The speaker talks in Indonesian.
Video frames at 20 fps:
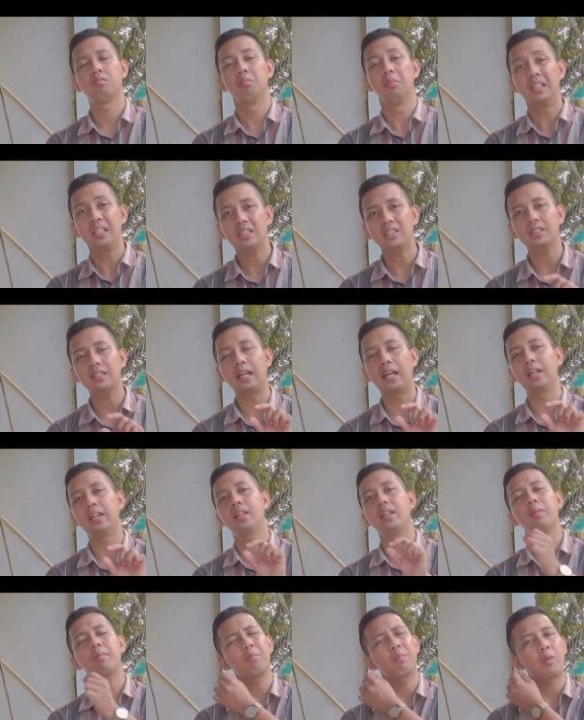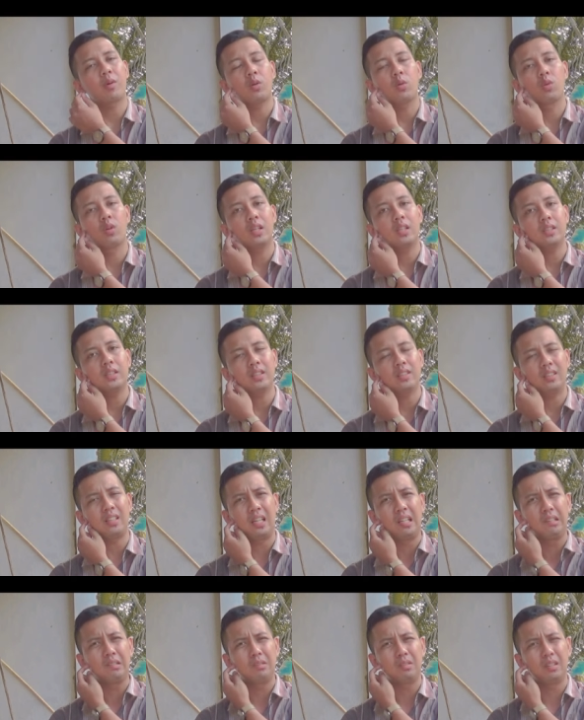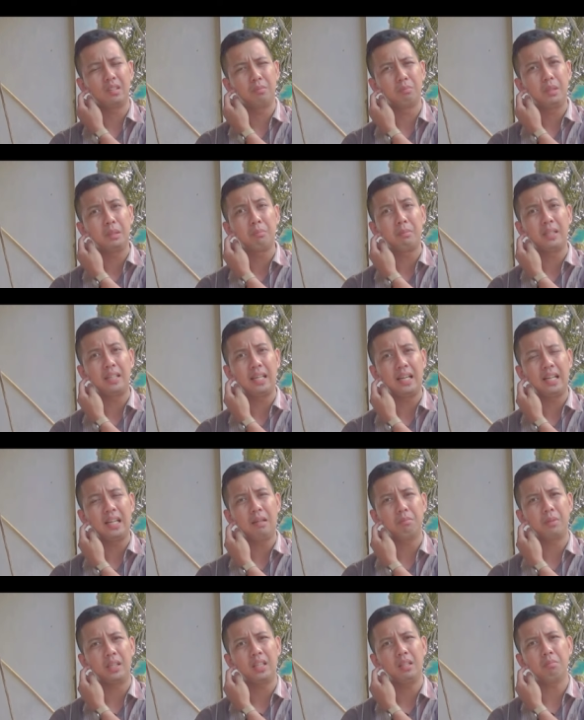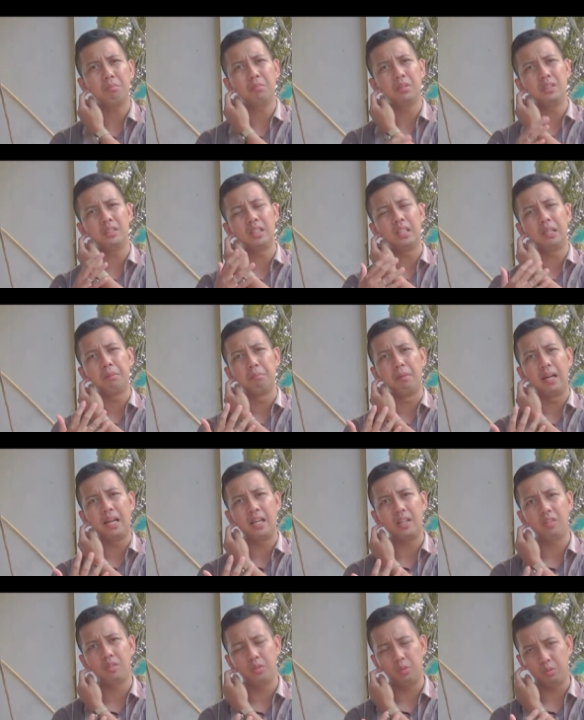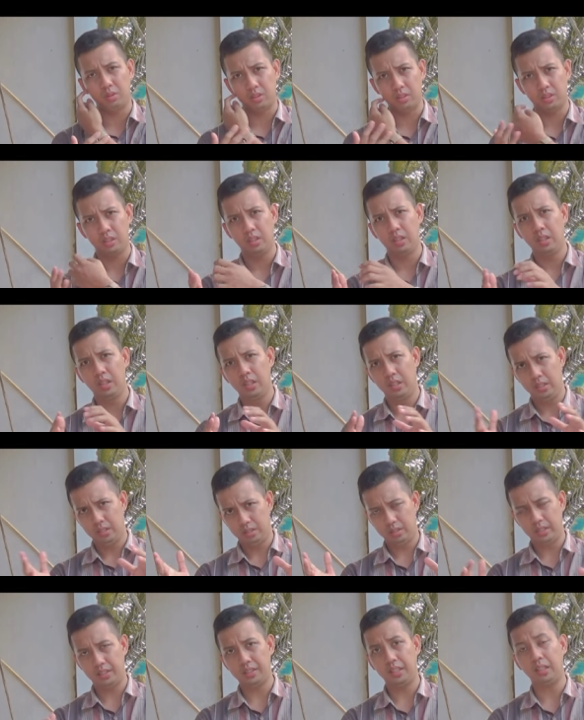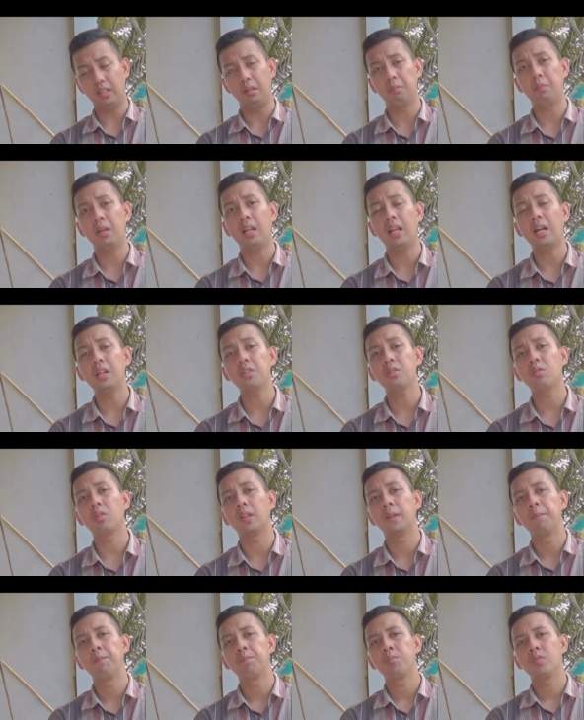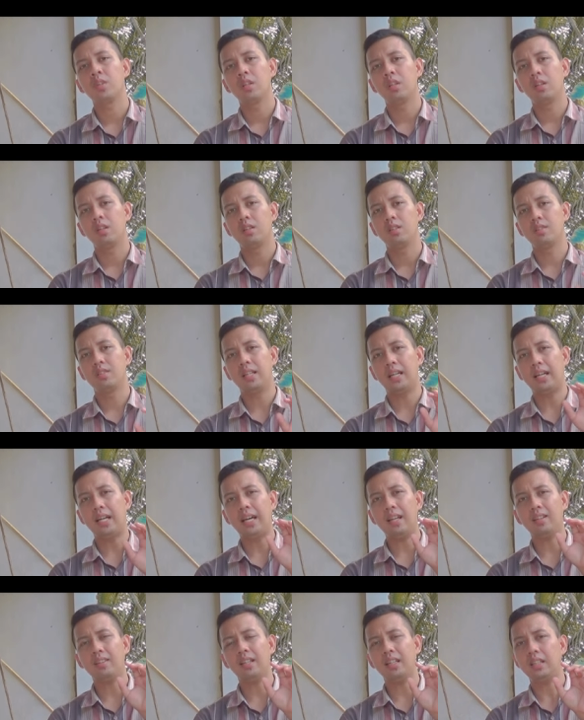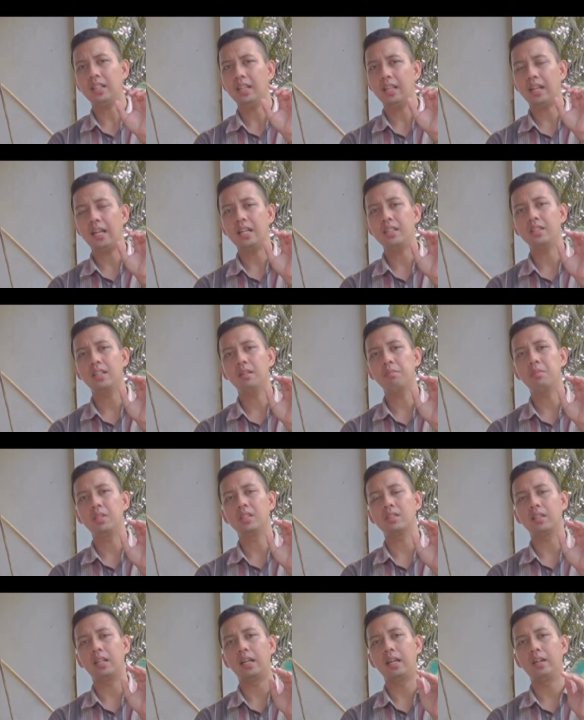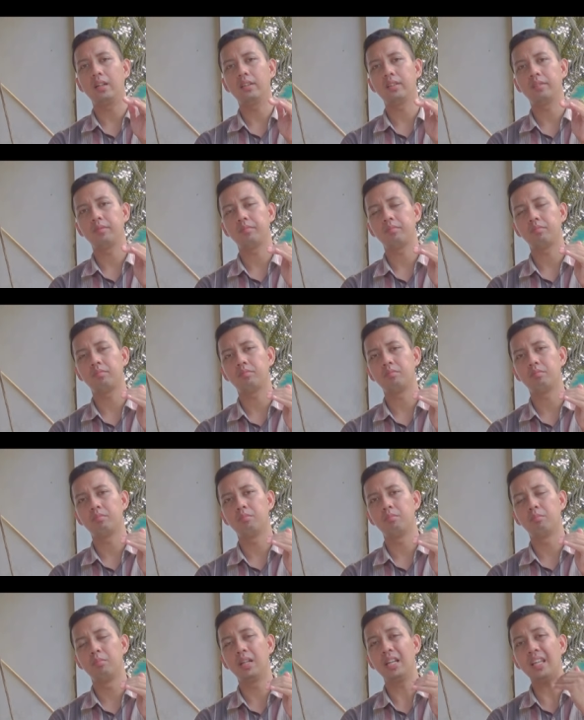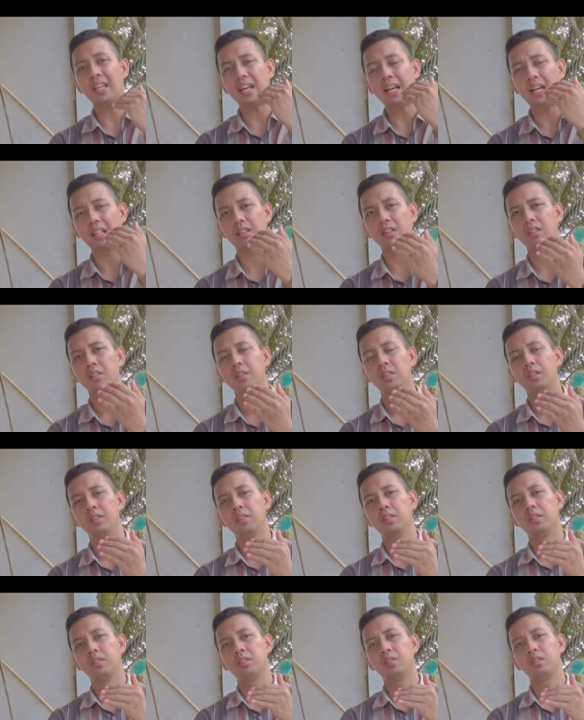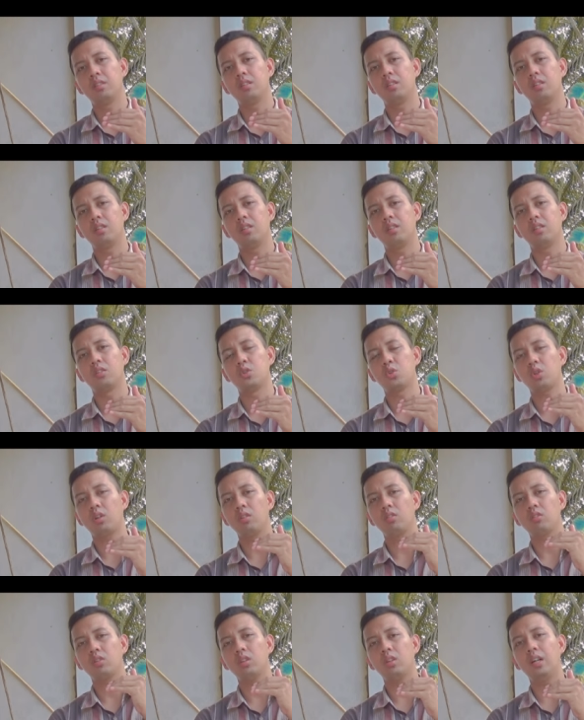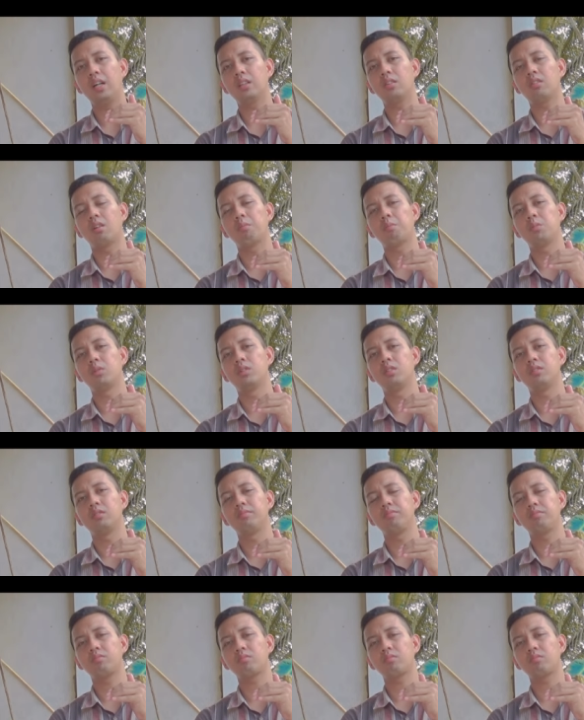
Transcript: bisa ini perlu riset yang lebih mendalam ini menjadi bahan untuk riset lebih lanjut Jakarta kiranya bisa melihat e, contoh ataupun